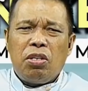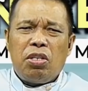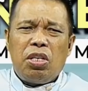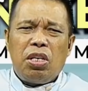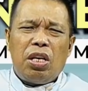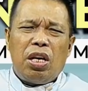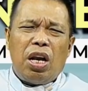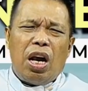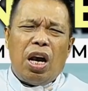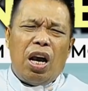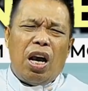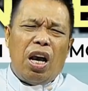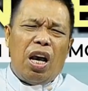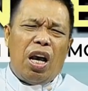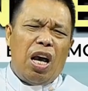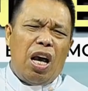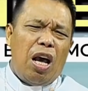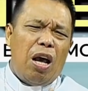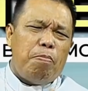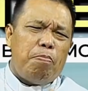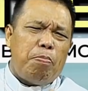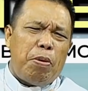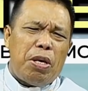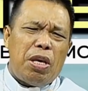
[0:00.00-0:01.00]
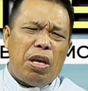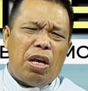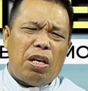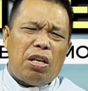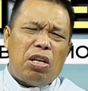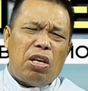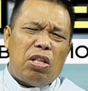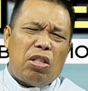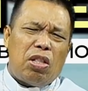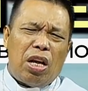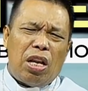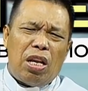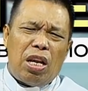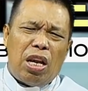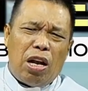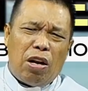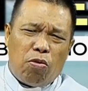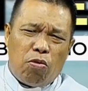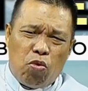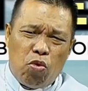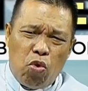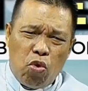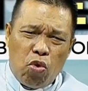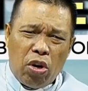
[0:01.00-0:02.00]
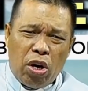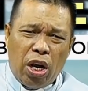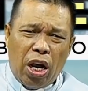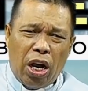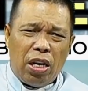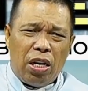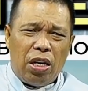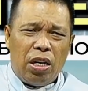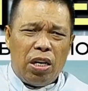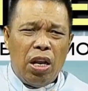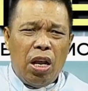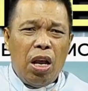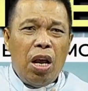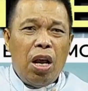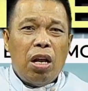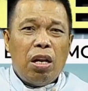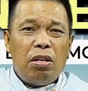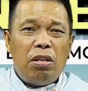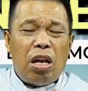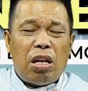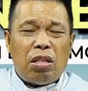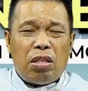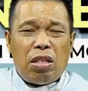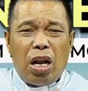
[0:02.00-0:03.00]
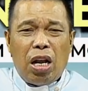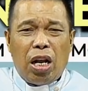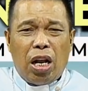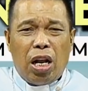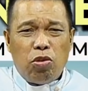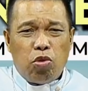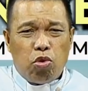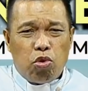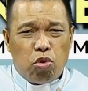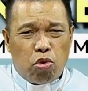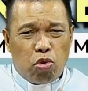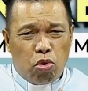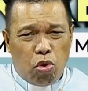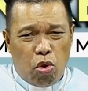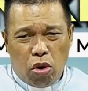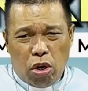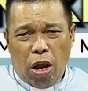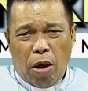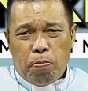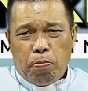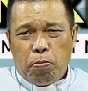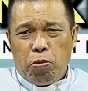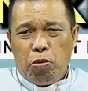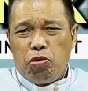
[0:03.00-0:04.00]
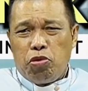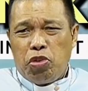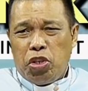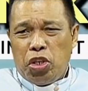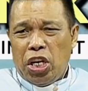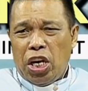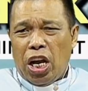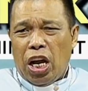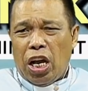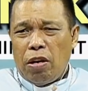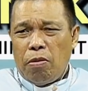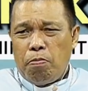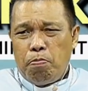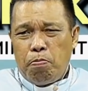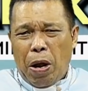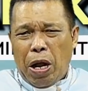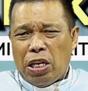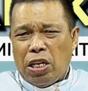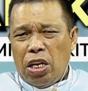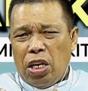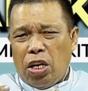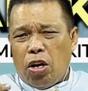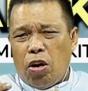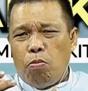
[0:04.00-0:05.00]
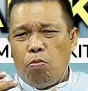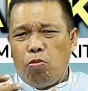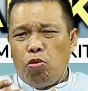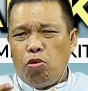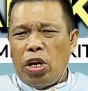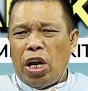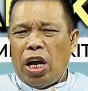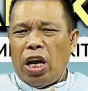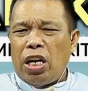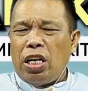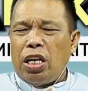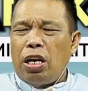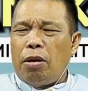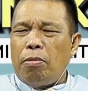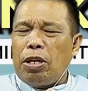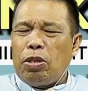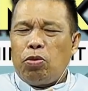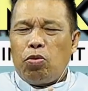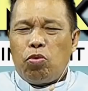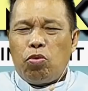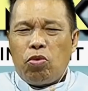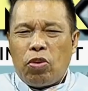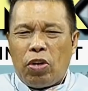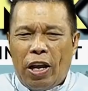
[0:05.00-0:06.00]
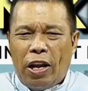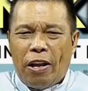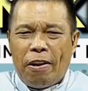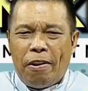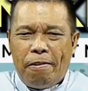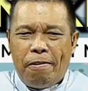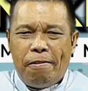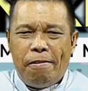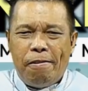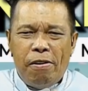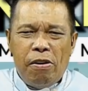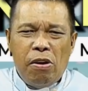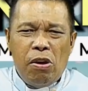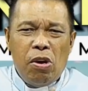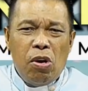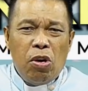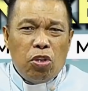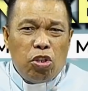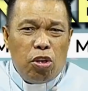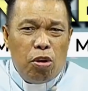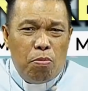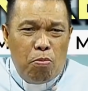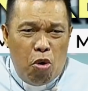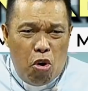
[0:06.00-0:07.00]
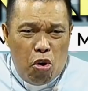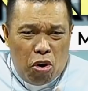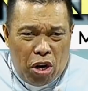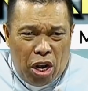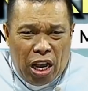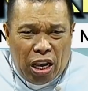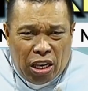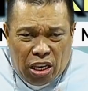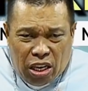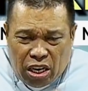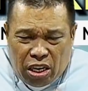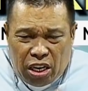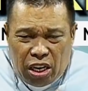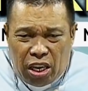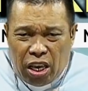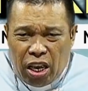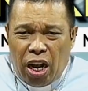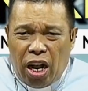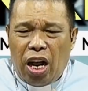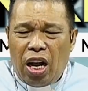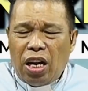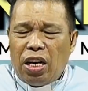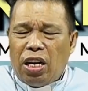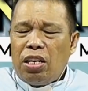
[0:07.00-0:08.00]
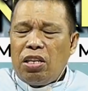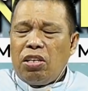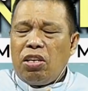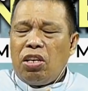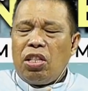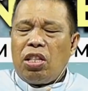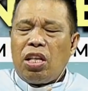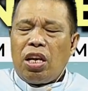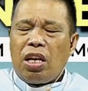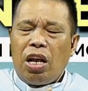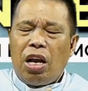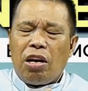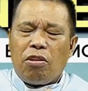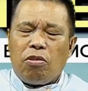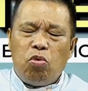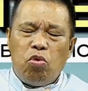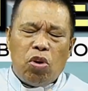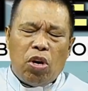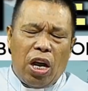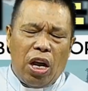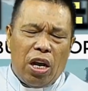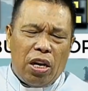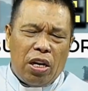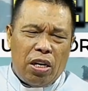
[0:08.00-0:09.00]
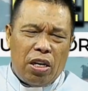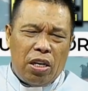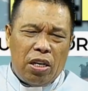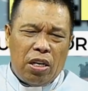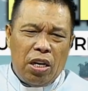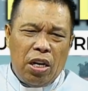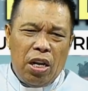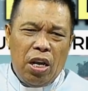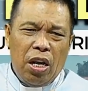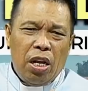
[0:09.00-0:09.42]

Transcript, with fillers: sehingga apa yang kita lakukan datangkan sorak pujian bagi kemuliaan nama Tuhan. Semoga ini yang akan kita lakukan